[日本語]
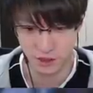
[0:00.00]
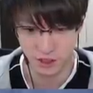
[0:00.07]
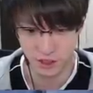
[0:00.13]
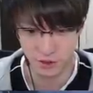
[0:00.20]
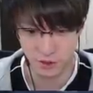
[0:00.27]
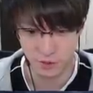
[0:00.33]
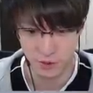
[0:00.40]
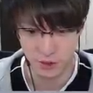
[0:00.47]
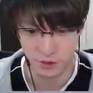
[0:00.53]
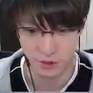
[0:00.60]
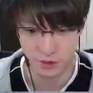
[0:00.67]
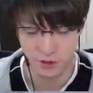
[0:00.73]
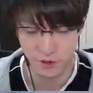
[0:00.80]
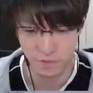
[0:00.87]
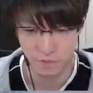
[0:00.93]
よく見ると。
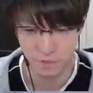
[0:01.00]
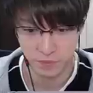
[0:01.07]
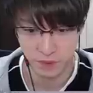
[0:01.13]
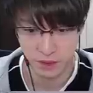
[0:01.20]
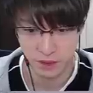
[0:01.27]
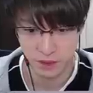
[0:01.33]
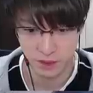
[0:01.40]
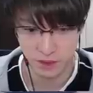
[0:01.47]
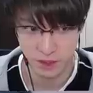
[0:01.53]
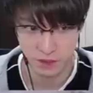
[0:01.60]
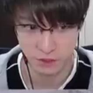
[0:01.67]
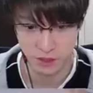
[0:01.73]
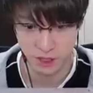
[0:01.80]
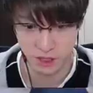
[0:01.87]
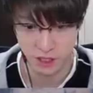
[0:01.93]
なの
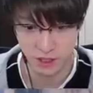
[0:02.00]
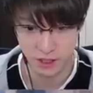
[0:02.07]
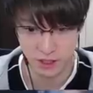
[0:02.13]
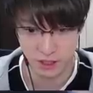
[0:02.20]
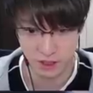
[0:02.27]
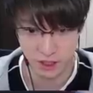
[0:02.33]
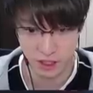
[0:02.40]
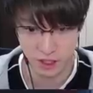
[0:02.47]
でね、結